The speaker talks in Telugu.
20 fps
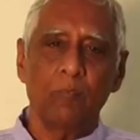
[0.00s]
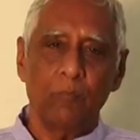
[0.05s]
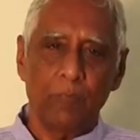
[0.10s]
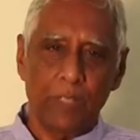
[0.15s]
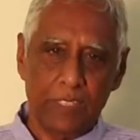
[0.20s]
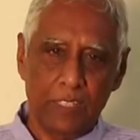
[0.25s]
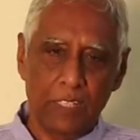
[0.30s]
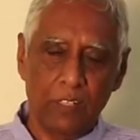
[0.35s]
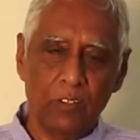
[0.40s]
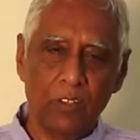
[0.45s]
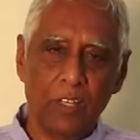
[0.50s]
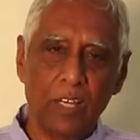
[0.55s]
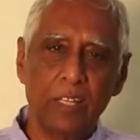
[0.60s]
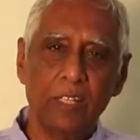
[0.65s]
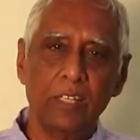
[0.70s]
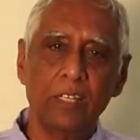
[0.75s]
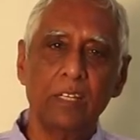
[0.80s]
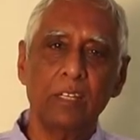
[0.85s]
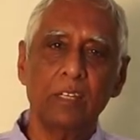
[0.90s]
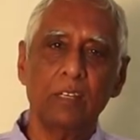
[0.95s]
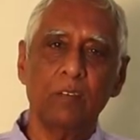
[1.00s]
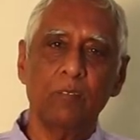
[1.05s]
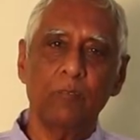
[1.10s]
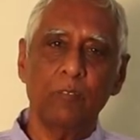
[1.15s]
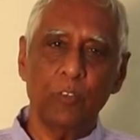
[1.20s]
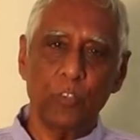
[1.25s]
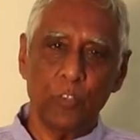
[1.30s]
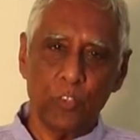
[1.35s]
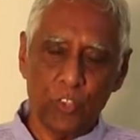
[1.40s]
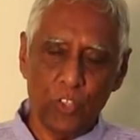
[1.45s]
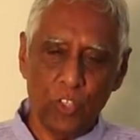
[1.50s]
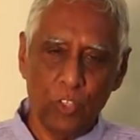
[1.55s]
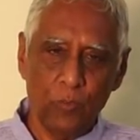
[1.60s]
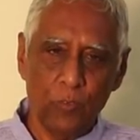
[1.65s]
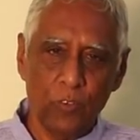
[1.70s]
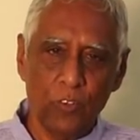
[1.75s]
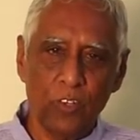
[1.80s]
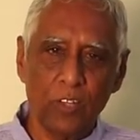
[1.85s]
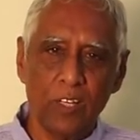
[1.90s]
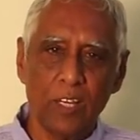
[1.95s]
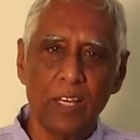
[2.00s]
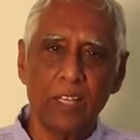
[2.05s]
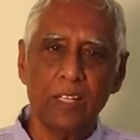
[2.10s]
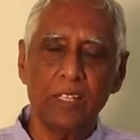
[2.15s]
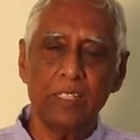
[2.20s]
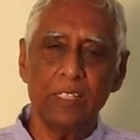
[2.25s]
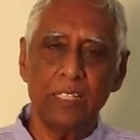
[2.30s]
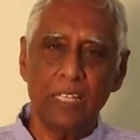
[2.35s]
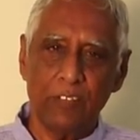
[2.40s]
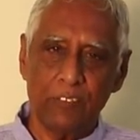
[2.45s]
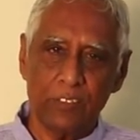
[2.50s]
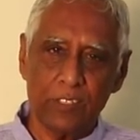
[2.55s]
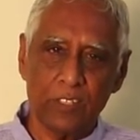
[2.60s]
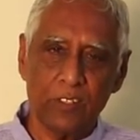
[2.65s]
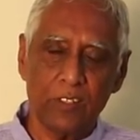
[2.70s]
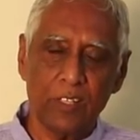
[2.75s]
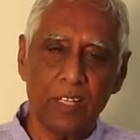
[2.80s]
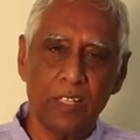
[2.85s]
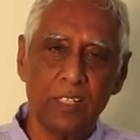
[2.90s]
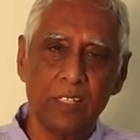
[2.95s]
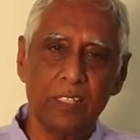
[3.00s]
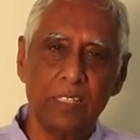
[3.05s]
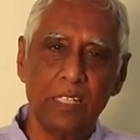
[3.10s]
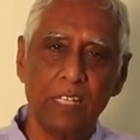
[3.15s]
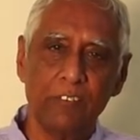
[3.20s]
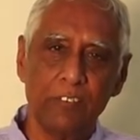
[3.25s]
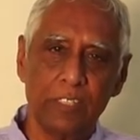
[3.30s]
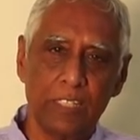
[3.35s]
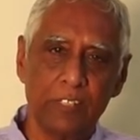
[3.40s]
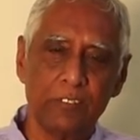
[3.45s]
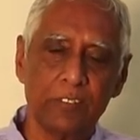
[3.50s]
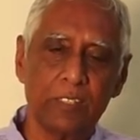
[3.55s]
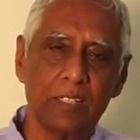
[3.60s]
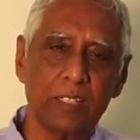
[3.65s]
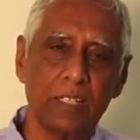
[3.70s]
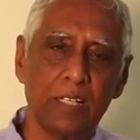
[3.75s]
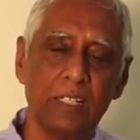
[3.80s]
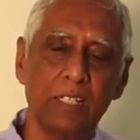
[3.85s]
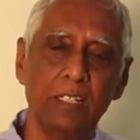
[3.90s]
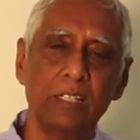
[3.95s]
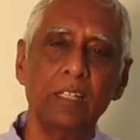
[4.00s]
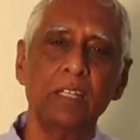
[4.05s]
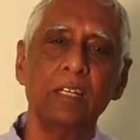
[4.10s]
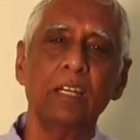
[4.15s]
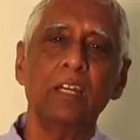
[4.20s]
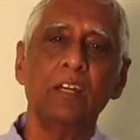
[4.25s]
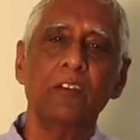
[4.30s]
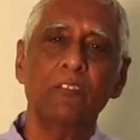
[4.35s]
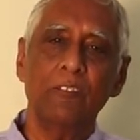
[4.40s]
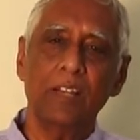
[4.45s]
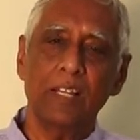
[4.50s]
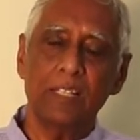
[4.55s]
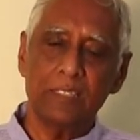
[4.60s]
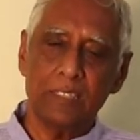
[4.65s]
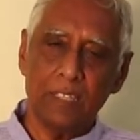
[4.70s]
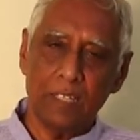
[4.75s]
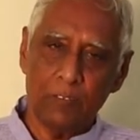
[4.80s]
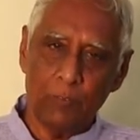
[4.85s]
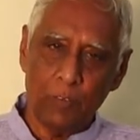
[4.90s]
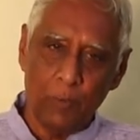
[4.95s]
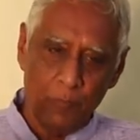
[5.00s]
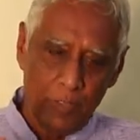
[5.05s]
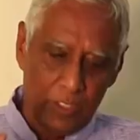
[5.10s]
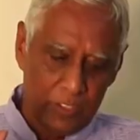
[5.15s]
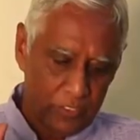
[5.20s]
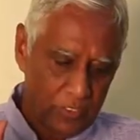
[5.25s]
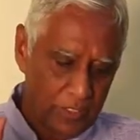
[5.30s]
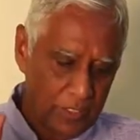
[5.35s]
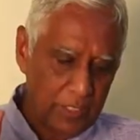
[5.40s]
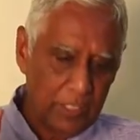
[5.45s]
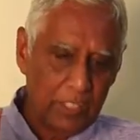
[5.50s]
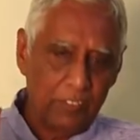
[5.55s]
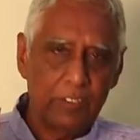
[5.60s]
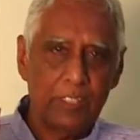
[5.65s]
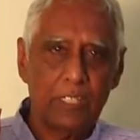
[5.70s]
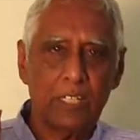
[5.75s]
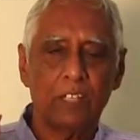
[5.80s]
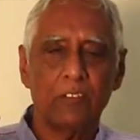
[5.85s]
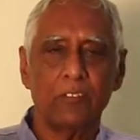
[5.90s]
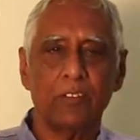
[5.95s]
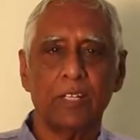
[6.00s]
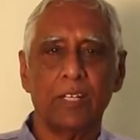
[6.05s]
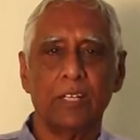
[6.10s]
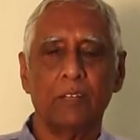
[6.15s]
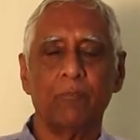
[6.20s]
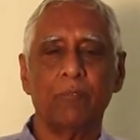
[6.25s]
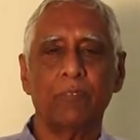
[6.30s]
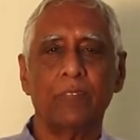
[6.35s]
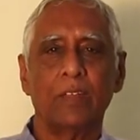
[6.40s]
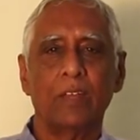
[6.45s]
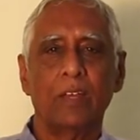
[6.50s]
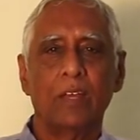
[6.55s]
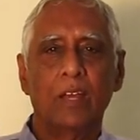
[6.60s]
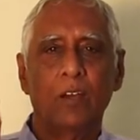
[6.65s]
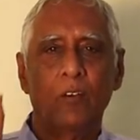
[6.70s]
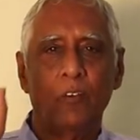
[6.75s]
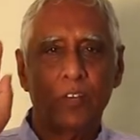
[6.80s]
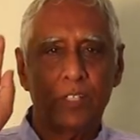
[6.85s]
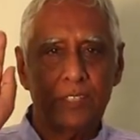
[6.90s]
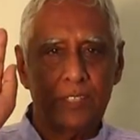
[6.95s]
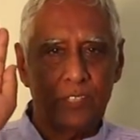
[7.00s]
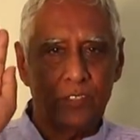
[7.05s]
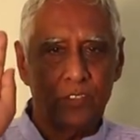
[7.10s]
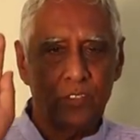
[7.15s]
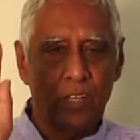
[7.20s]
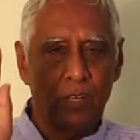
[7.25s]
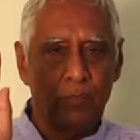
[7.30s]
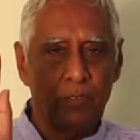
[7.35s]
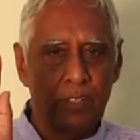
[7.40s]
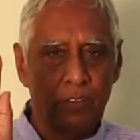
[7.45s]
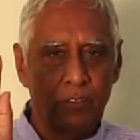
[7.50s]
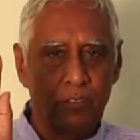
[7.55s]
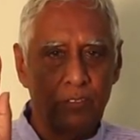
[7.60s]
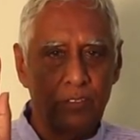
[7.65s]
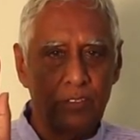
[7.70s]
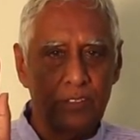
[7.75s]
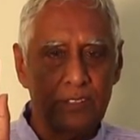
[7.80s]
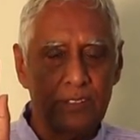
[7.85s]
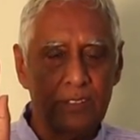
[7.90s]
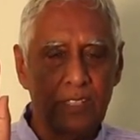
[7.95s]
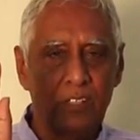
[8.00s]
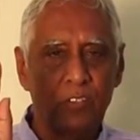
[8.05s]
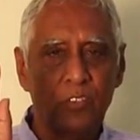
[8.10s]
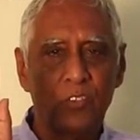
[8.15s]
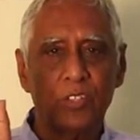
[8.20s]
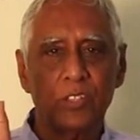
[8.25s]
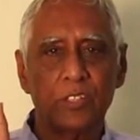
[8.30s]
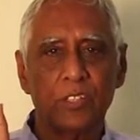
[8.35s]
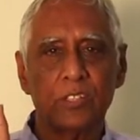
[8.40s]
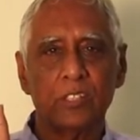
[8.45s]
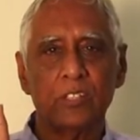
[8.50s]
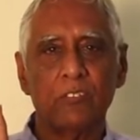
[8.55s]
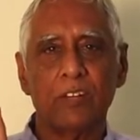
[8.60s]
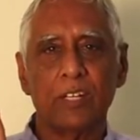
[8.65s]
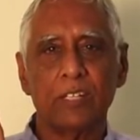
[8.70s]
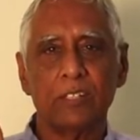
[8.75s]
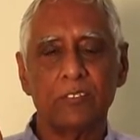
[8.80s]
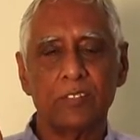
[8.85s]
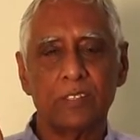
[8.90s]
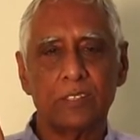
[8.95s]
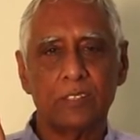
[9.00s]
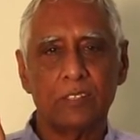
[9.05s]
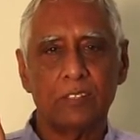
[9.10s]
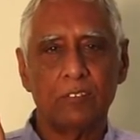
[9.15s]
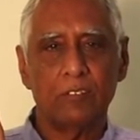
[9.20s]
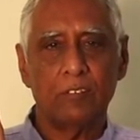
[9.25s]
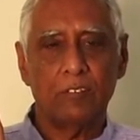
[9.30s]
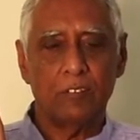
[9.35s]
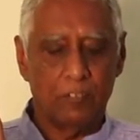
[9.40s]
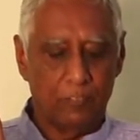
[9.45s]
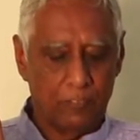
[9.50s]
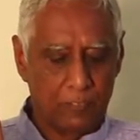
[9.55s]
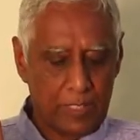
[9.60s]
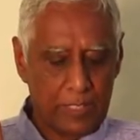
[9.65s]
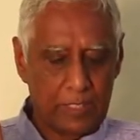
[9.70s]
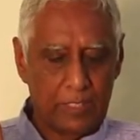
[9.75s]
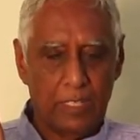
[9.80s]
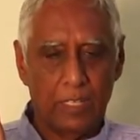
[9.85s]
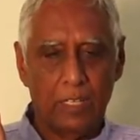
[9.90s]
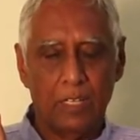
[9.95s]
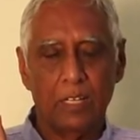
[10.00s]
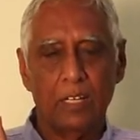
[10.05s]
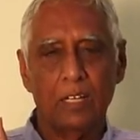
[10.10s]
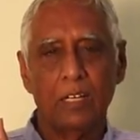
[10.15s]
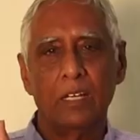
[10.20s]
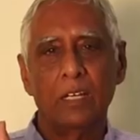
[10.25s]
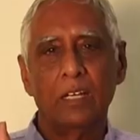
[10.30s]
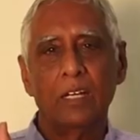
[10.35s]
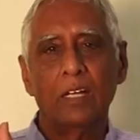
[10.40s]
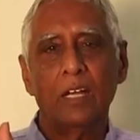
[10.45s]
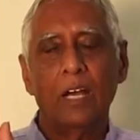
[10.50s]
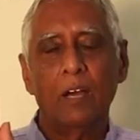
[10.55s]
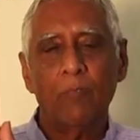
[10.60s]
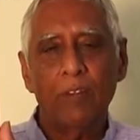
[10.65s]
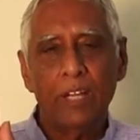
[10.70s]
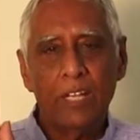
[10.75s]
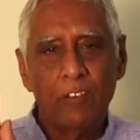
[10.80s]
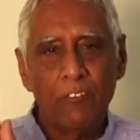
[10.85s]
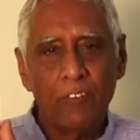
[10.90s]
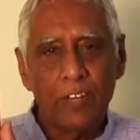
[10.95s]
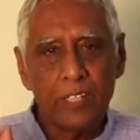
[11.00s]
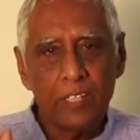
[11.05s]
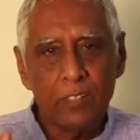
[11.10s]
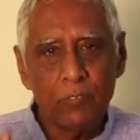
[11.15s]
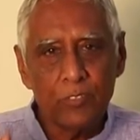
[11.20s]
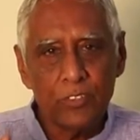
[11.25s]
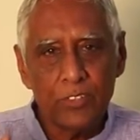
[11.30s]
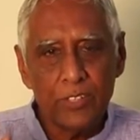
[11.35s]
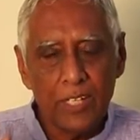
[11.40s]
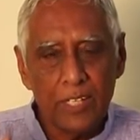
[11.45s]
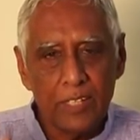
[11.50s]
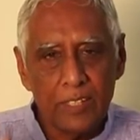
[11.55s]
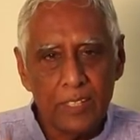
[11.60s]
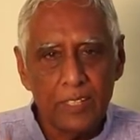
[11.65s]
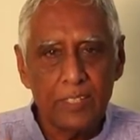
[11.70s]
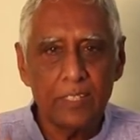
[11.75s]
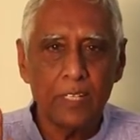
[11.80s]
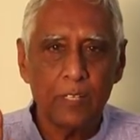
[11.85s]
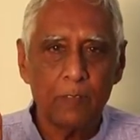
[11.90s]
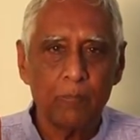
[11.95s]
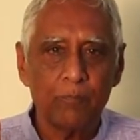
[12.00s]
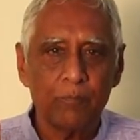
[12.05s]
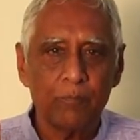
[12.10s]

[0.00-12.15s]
పెద్దలు కానీ ఋషులు ముళ్ళు కానీ దేవతలు కానీ దేవతలు కానీ వీళ్ళంతా బొమ్మలు చూడండి ఈ విధంగా ఉంటాయి ఒక చేత్తో అభయం ఇస్తారు రెండో చేత్తో వరదం ఇస్తారు వరద అభయ వరద ముద్ర అంటే ఇదే